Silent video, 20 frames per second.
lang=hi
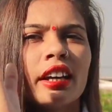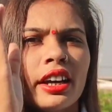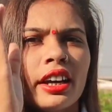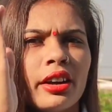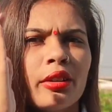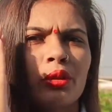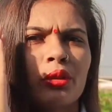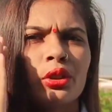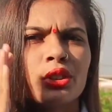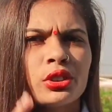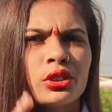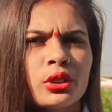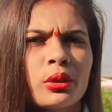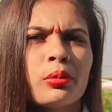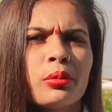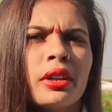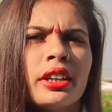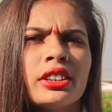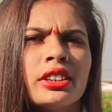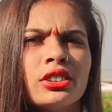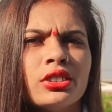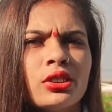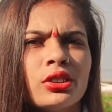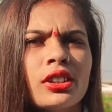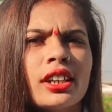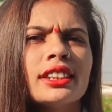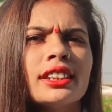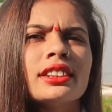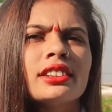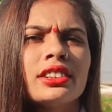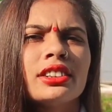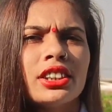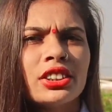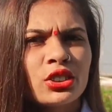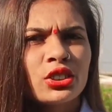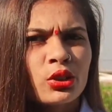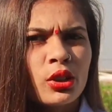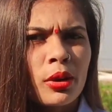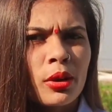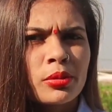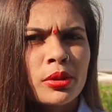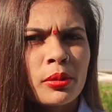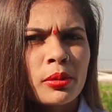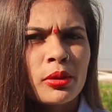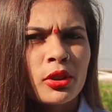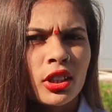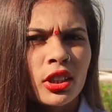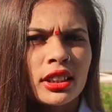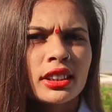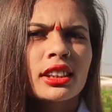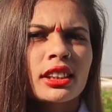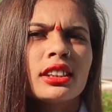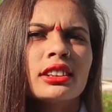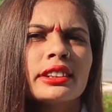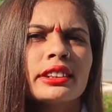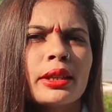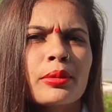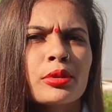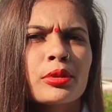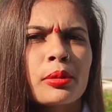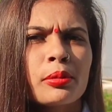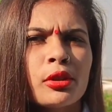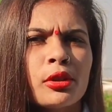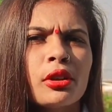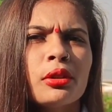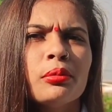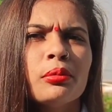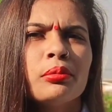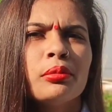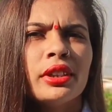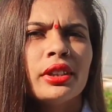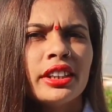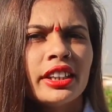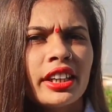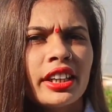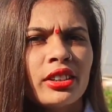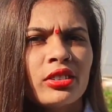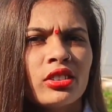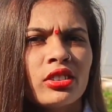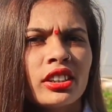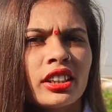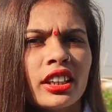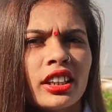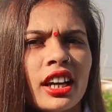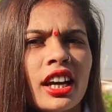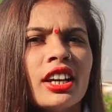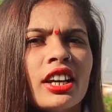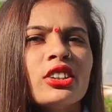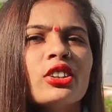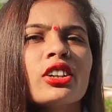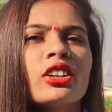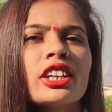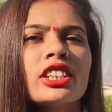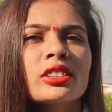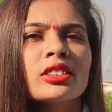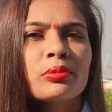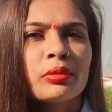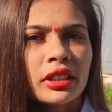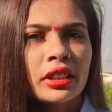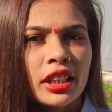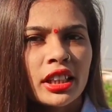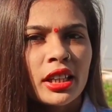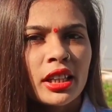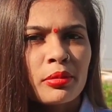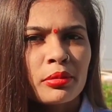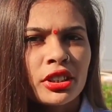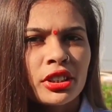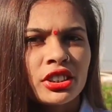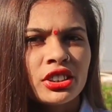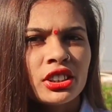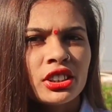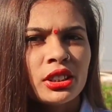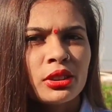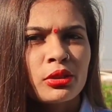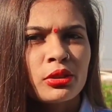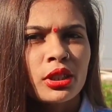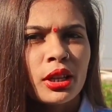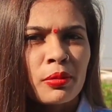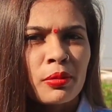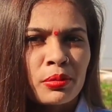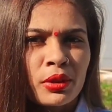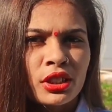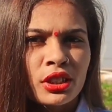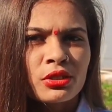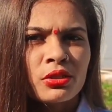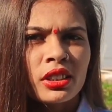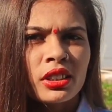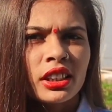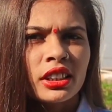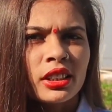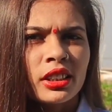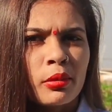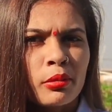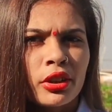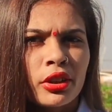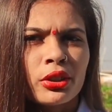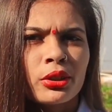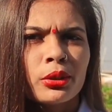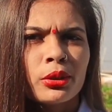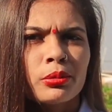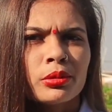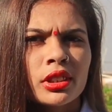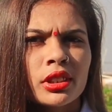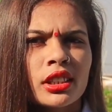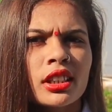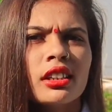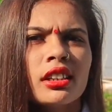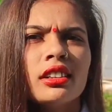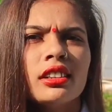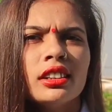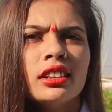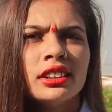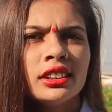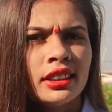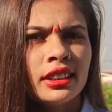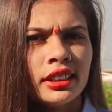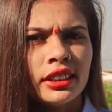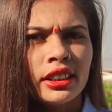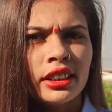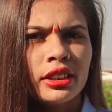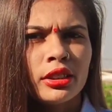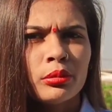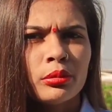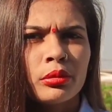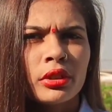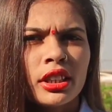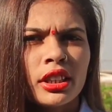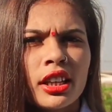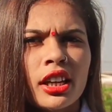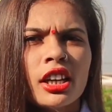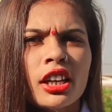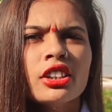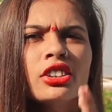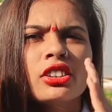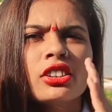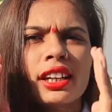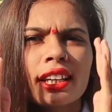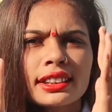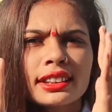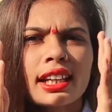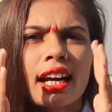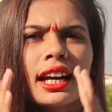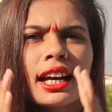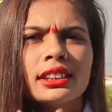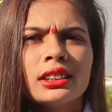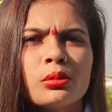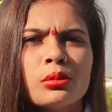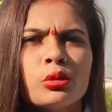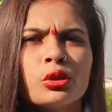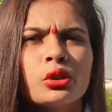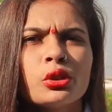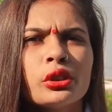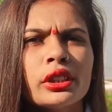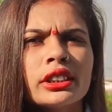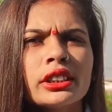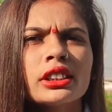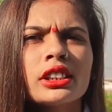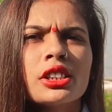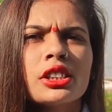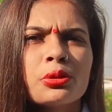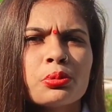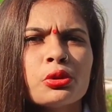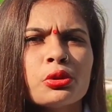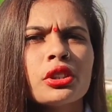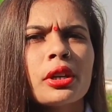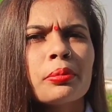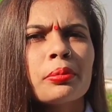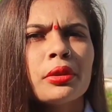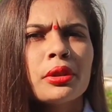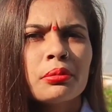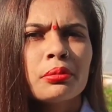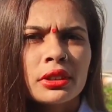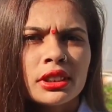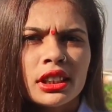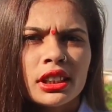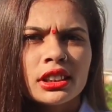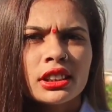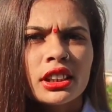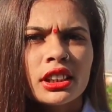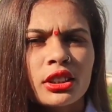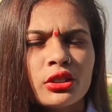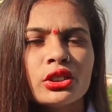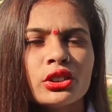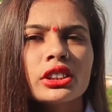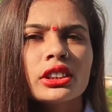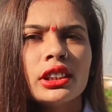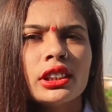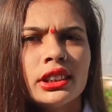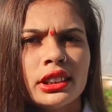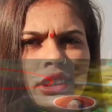है व्हाट्सअप गैस तो गैस कैसे हो आप सब लोग आशा करते हैं आप सब लोग बढ़िया ही होंगे तो गैस मेरा नाम है अंजलि और आपका स्वागत है हमारे यूट्यूब चैनल अंजलि एडिट में तो गैस आज हम मोटोडेक्स स्केचबुक ऐप की मदद से कुछ